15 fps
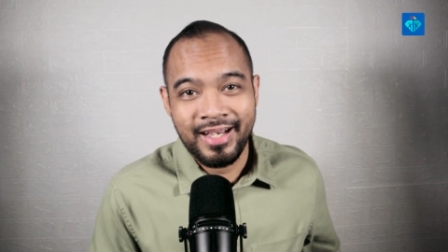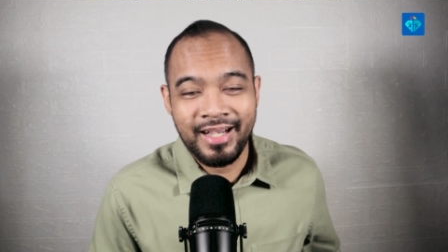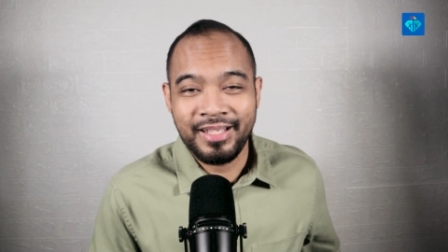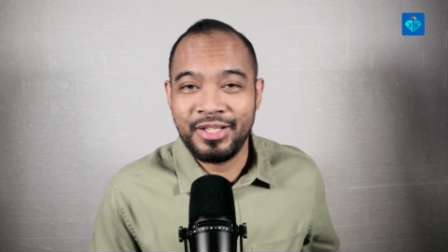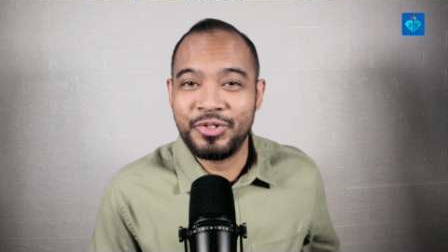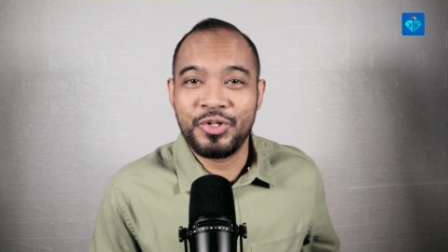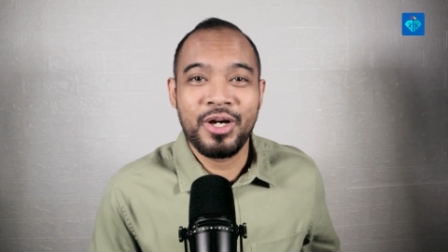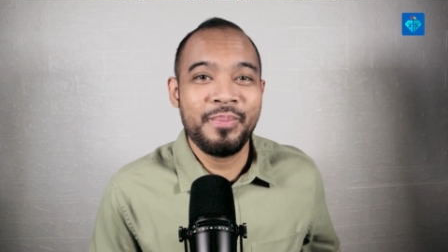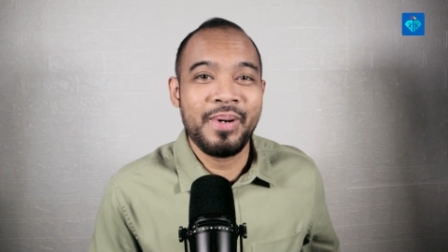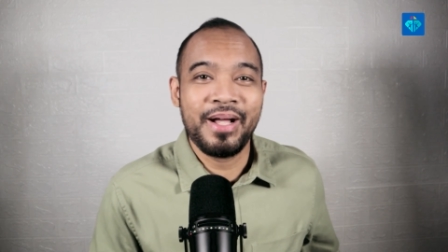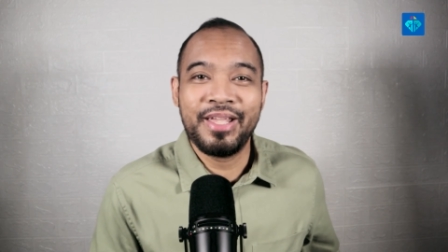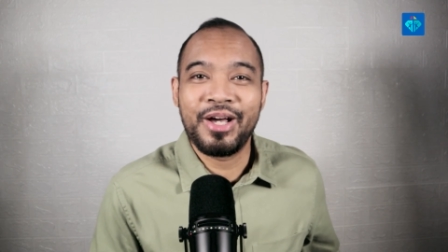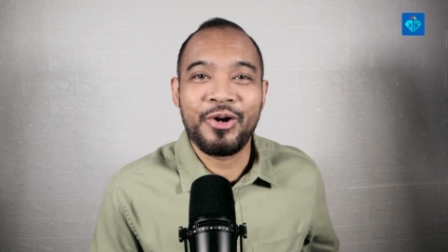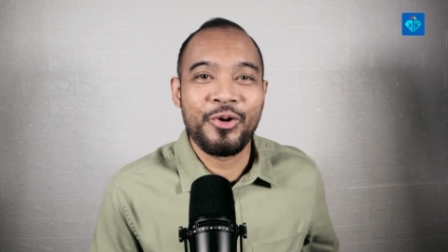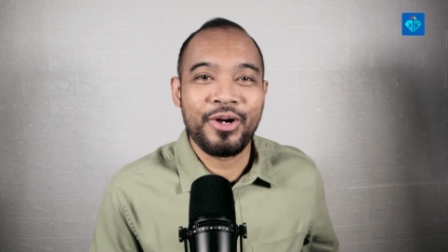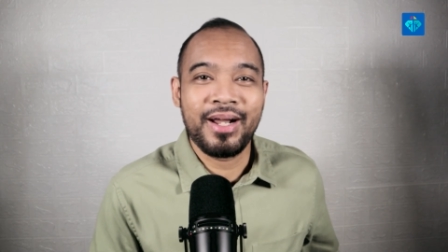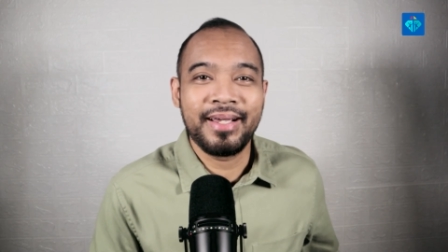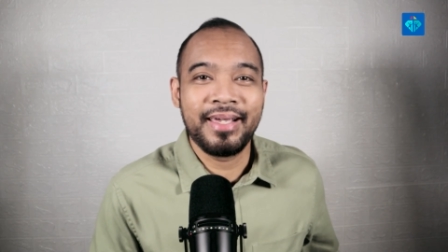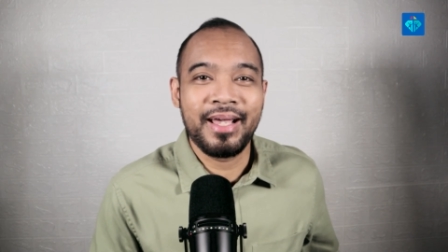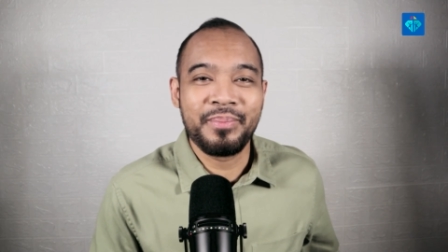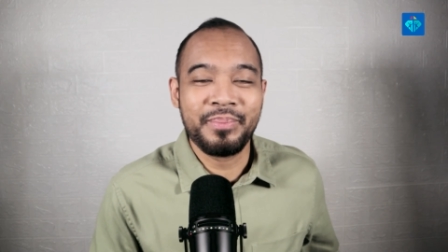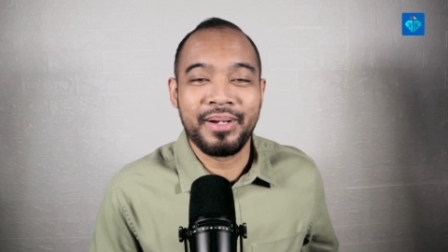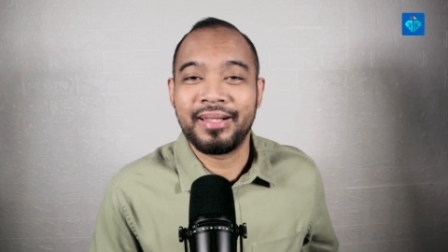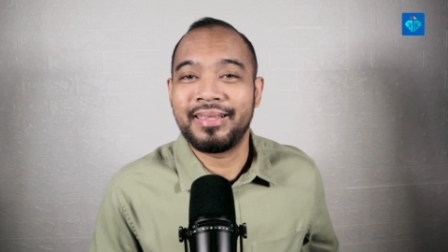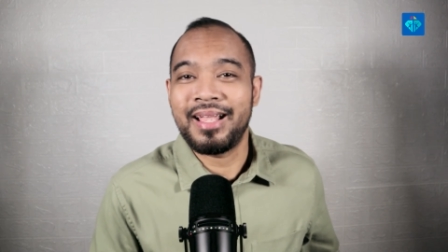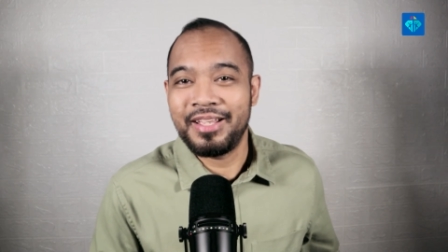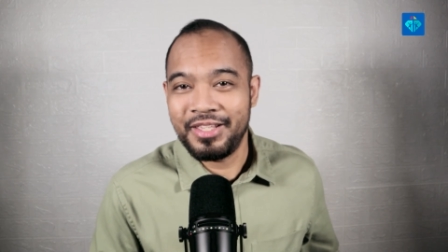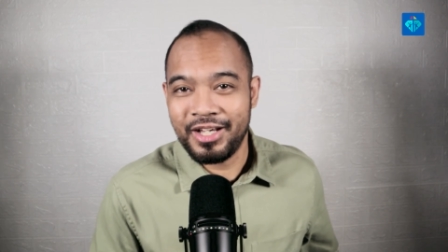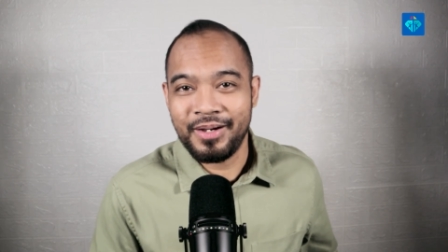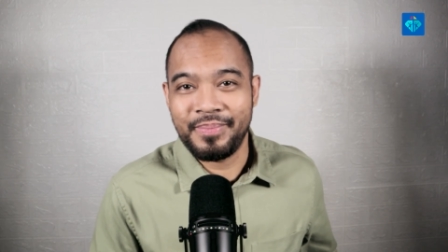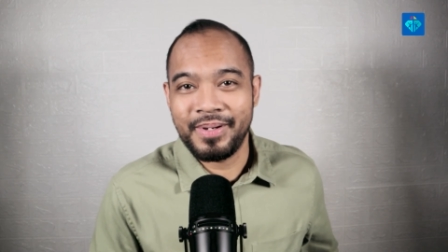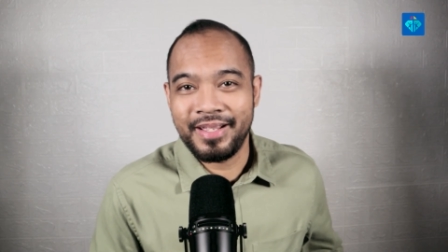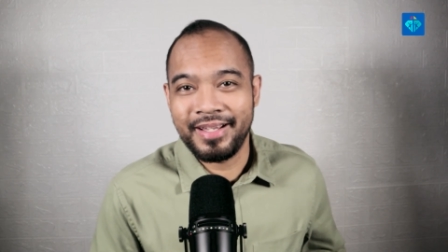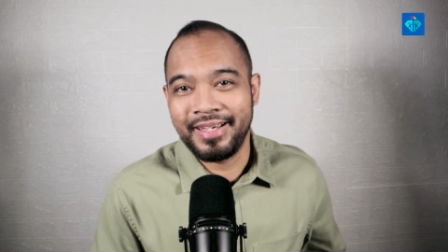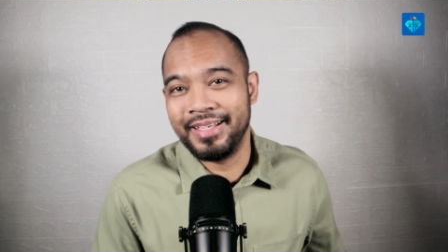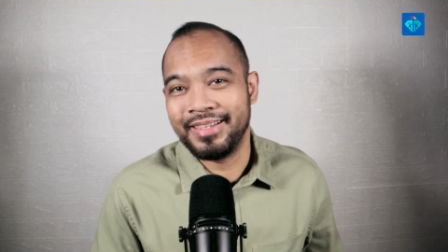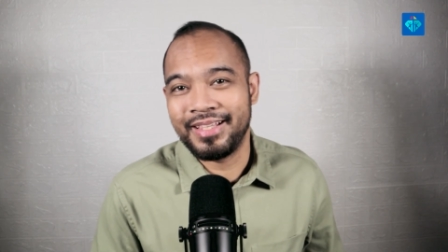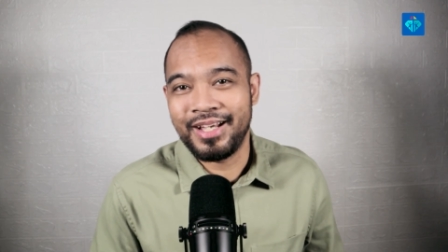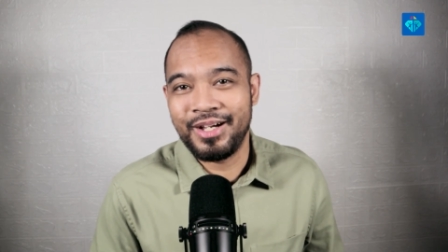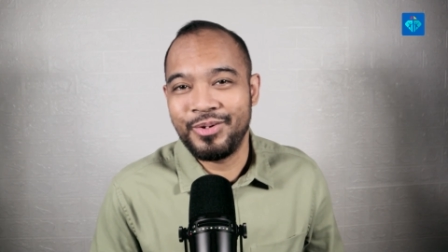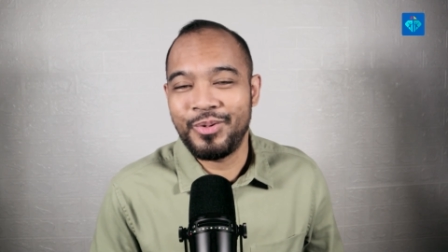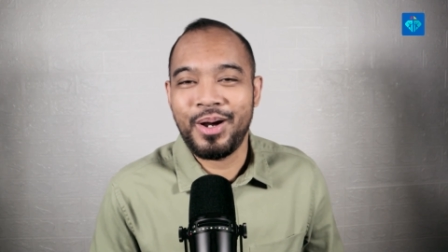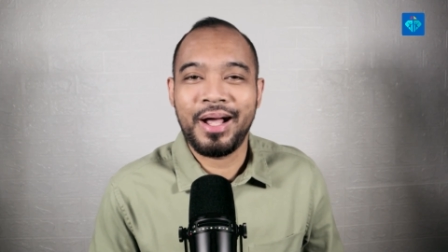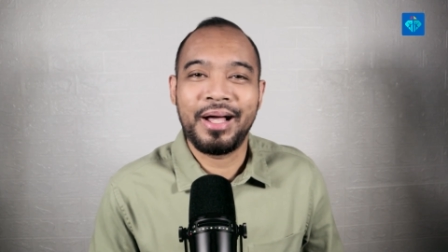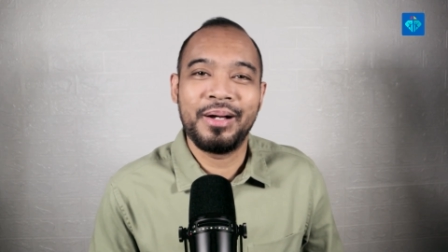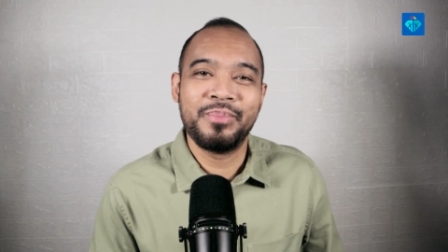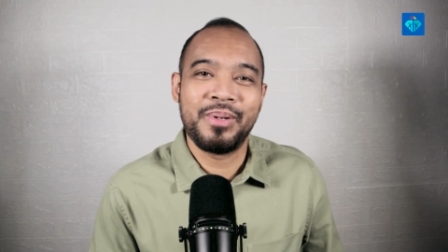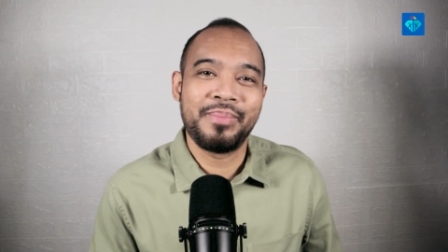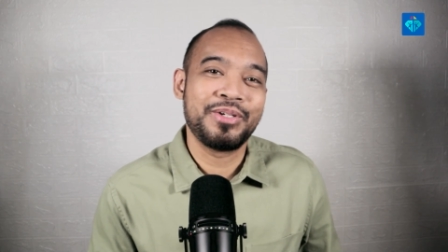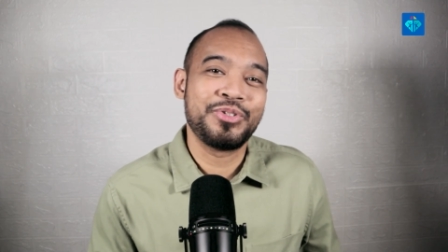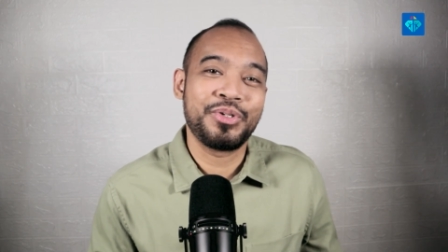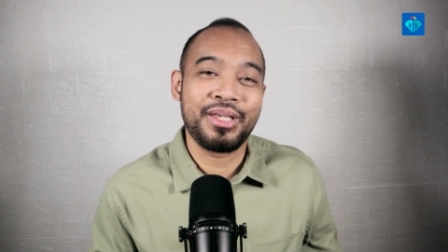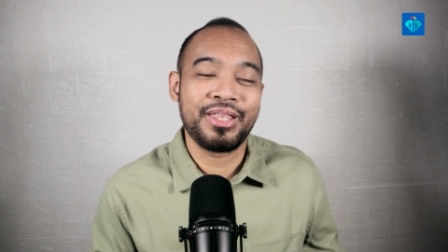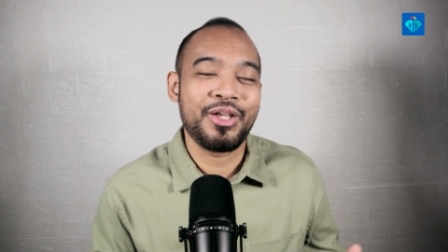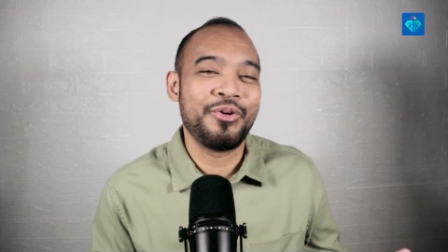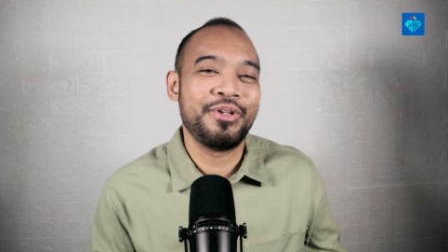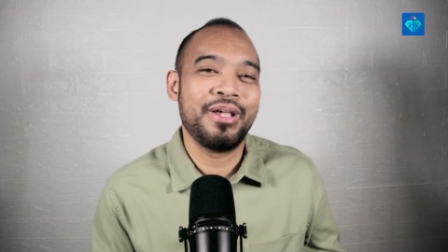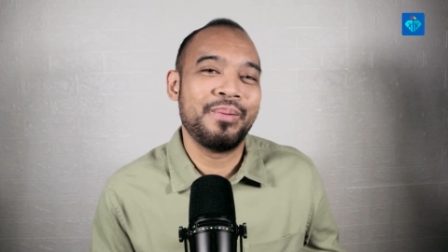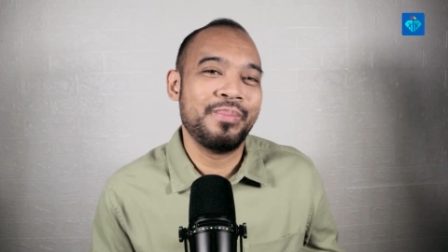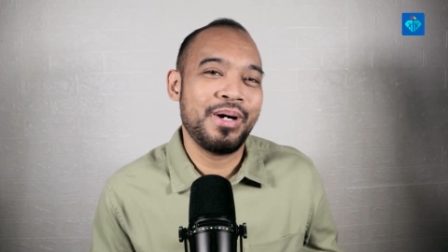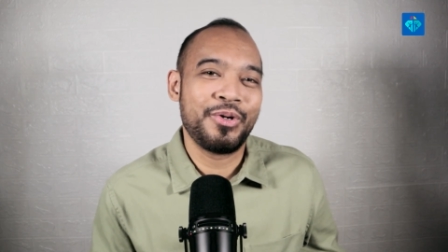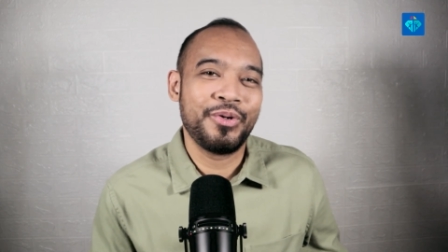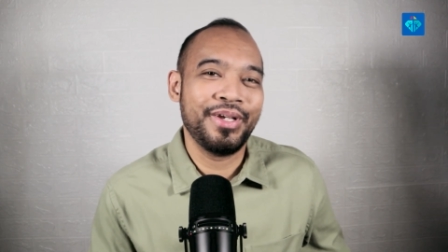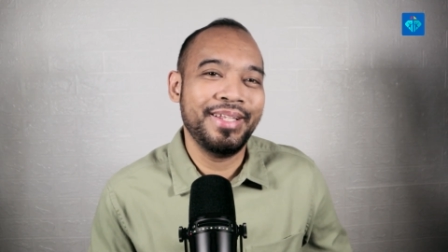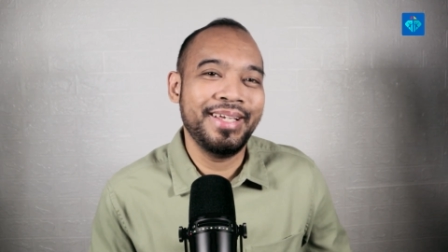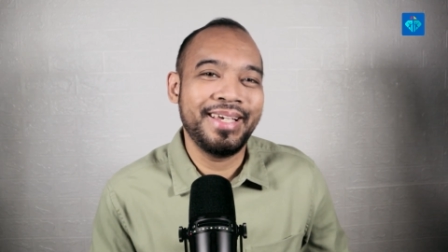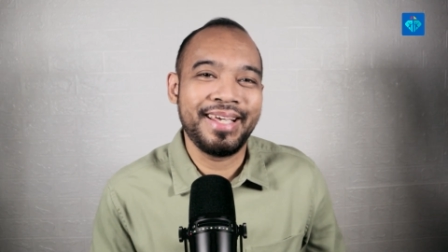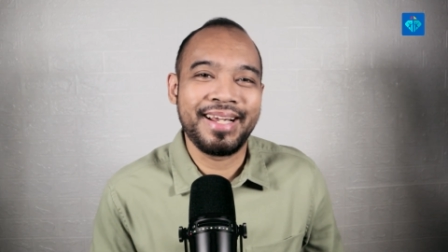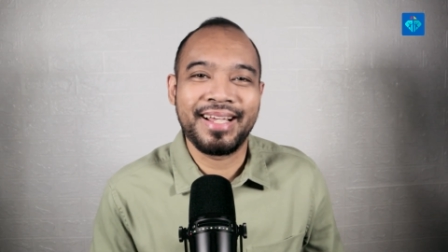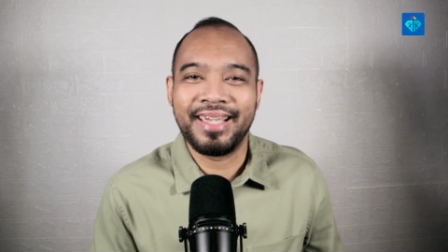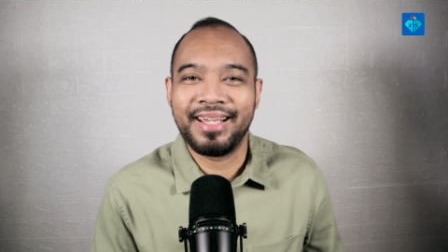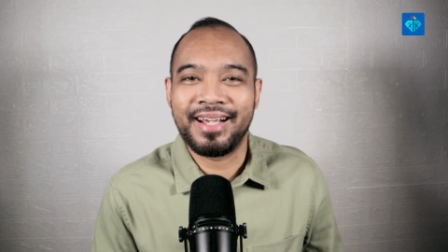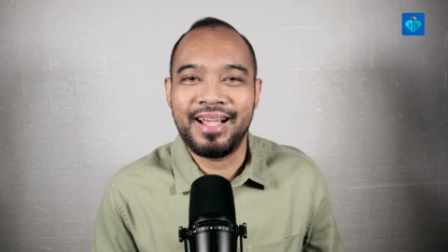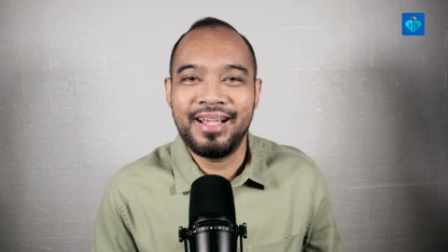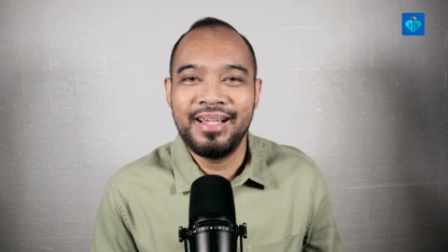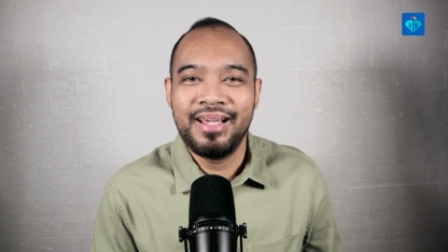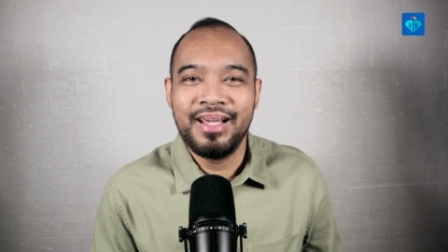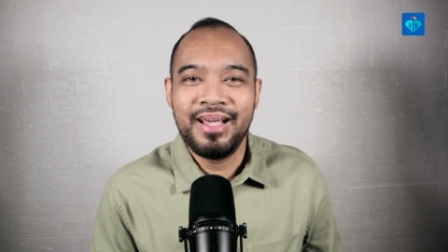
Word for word: Ada juga banyak orang yang bertanya kepada kita, wah memasuki tahun yang baru ini kira-kira